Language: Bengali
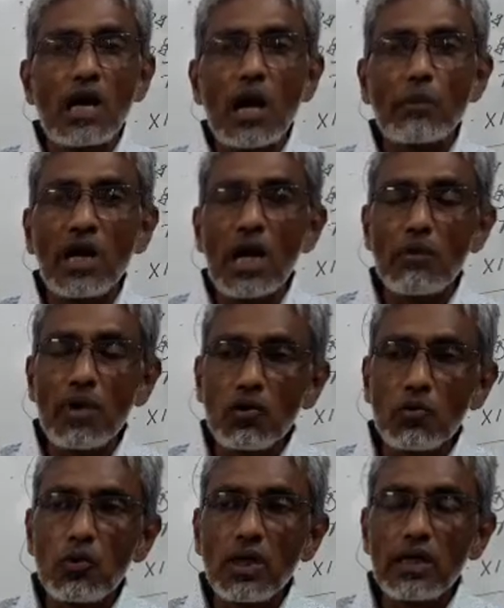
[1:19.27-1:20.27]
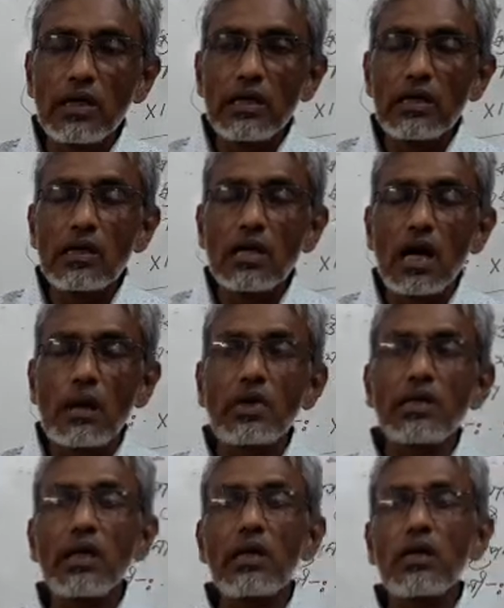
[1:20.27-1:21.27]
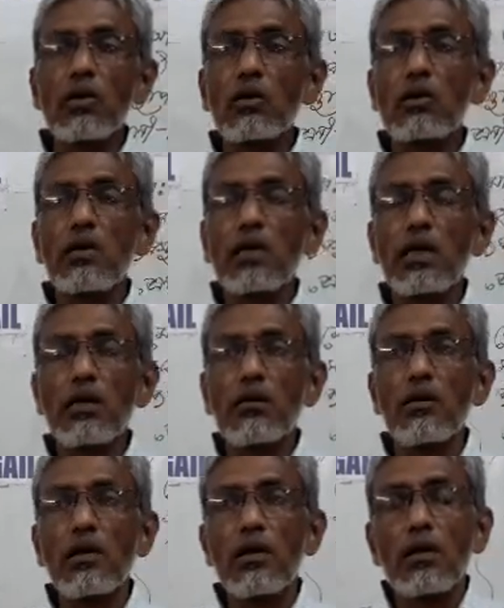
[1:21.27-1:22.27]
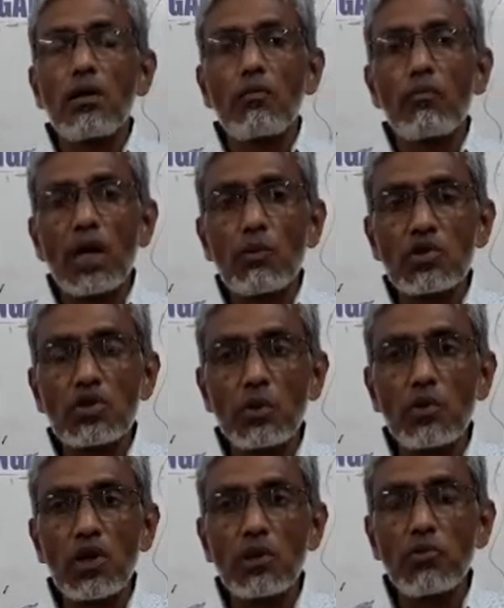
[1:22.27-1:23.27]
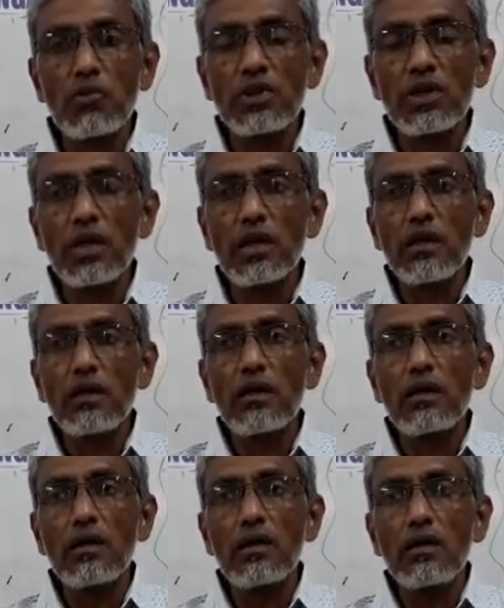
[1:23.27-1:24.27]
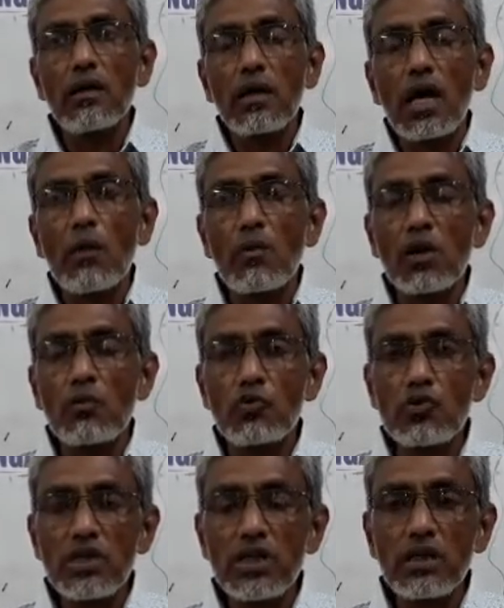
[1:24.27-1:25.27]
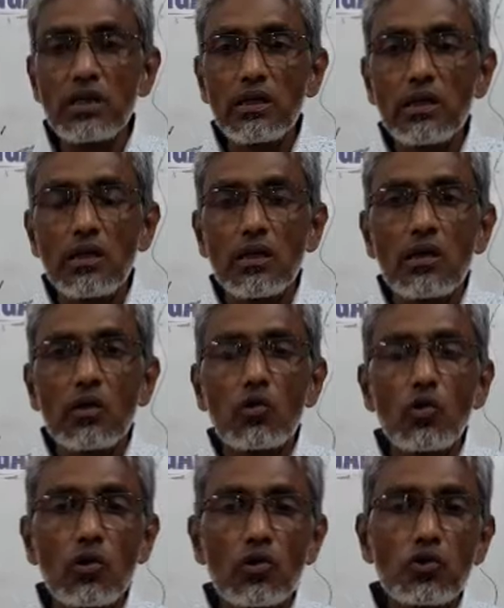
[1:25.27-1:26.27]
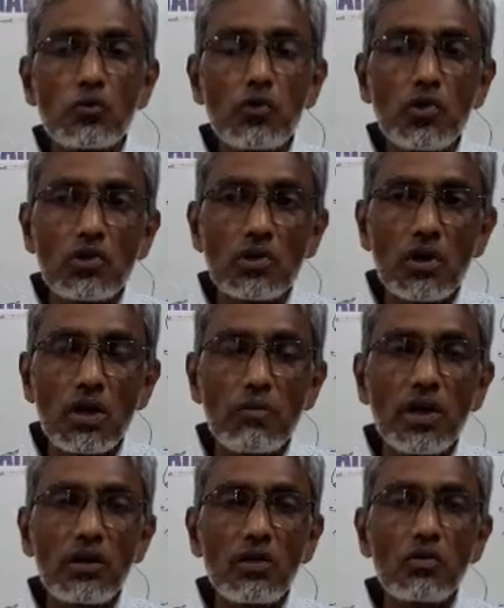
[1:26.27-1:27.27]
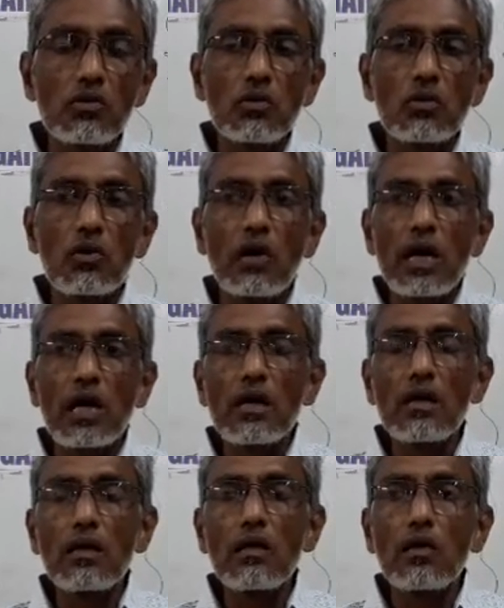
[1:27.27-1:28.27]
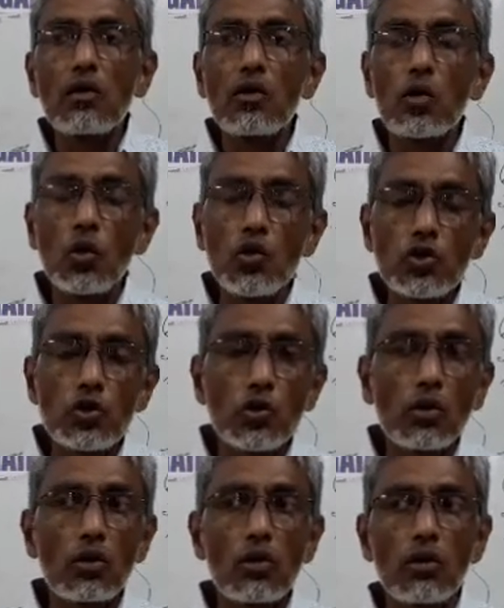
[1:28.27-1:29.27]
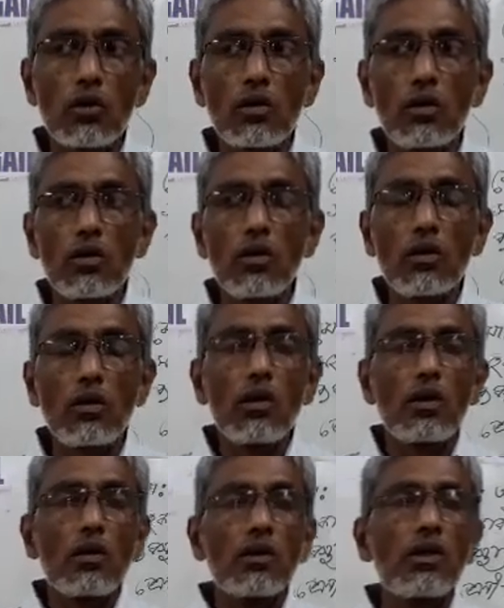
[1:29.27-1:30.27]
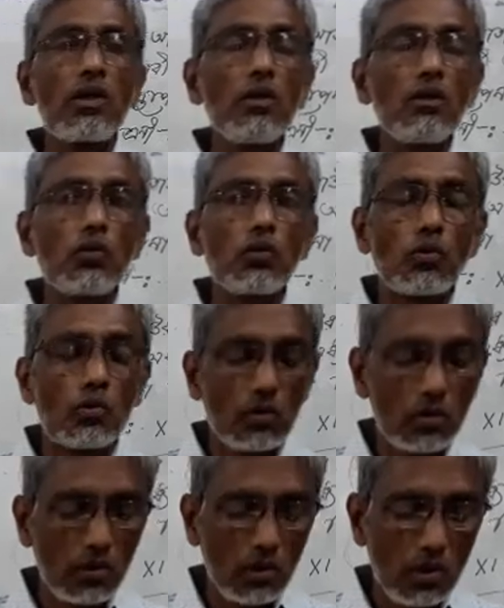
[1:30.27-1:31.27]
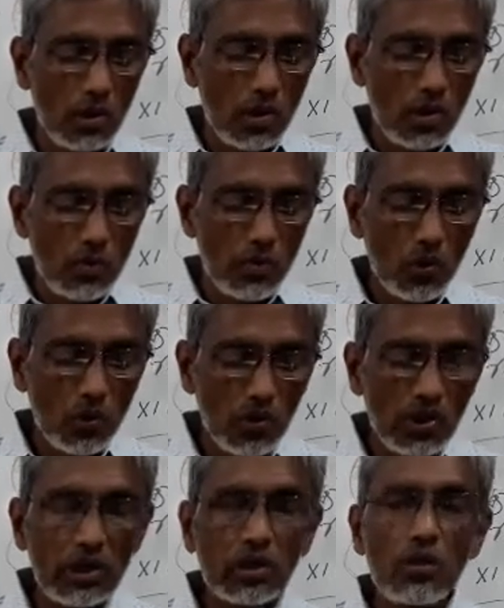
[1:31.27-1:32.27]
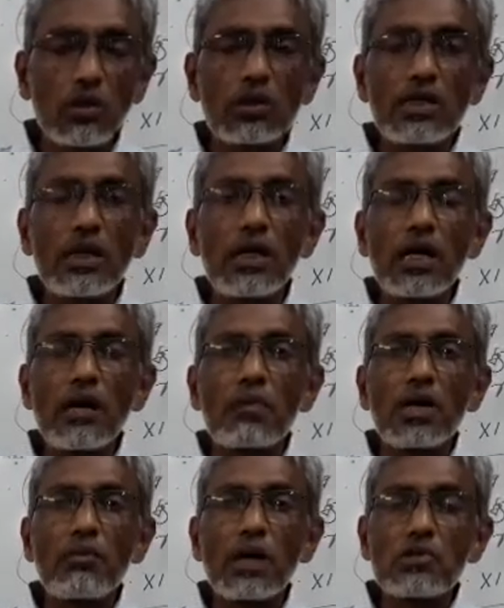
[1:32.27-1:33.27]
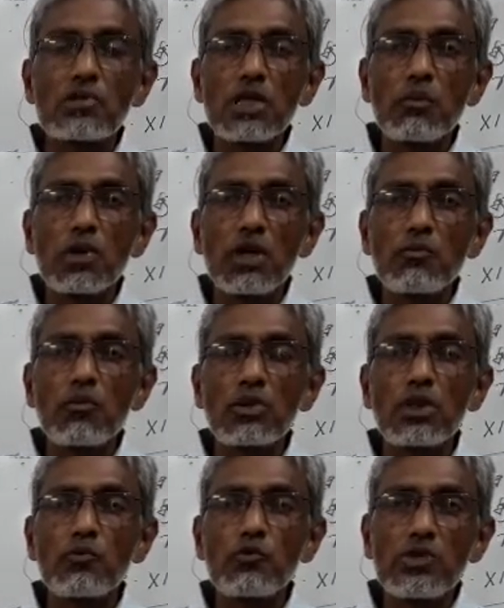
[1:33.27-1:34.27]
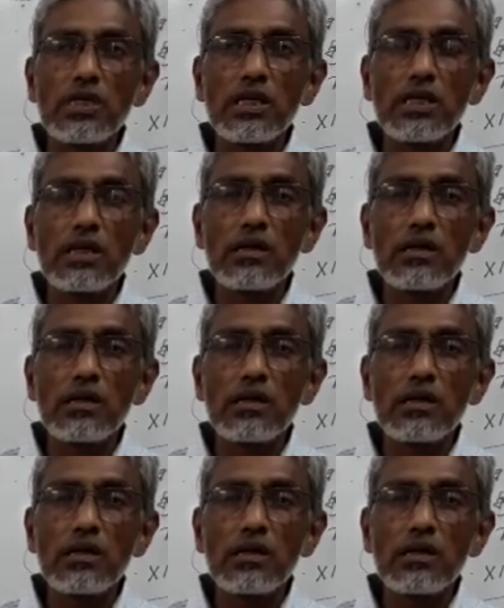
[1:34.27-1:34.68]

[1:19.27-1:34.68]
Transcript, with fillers: আমি আবারও বলি আবিধানিক অর্থে ব্যবস্থাপনা বলতে আমরা বুঝি কোনো কিছু পরিচালনা বা নিয়ন্ত্রণ করার কৌশল কিন্তু প্রকৃত অর্থে আমরা ব্যবস্থাপনা বলতে বুঝি